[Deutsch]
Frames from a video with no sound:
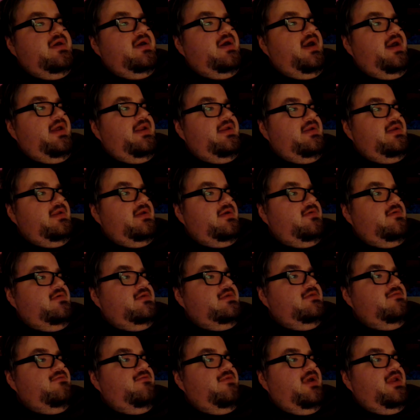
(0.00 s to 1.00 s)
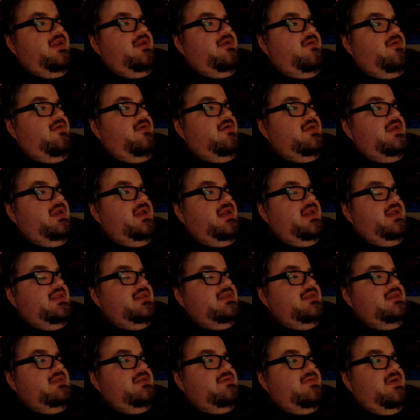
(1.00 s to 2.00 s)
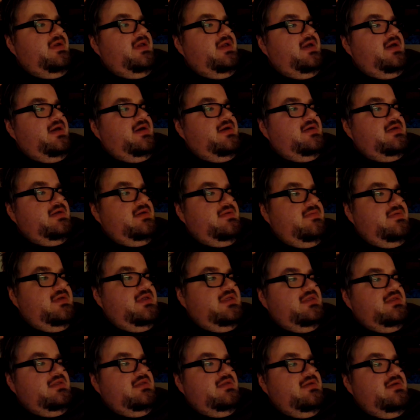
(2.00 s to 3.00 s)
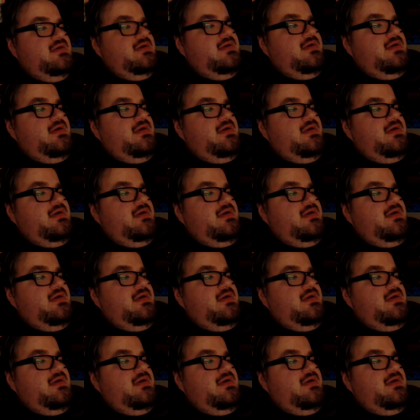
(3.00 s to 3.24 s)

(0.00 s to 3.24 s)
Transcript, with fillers: eine der größten Veränderungen der letzten zwei Jahre gewesen.